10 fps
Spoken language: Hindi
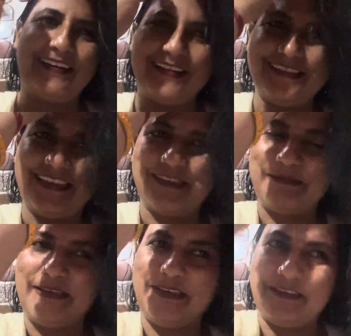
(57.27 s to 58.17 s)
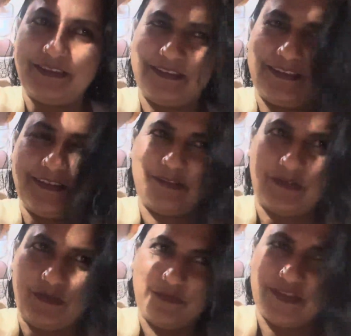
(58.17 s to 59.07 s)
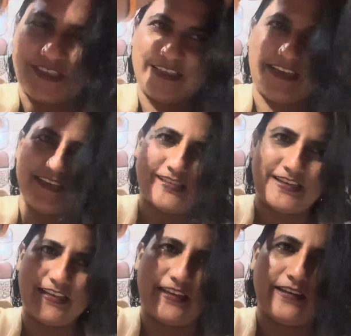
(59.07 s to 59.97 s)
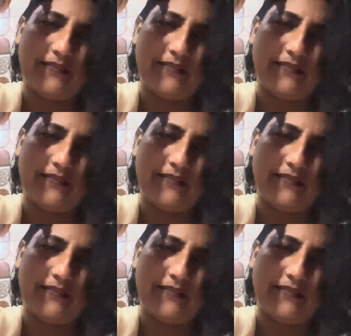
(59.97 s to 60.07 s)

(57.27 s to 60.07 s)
आज हस्बैंड ऑफिस डे से गए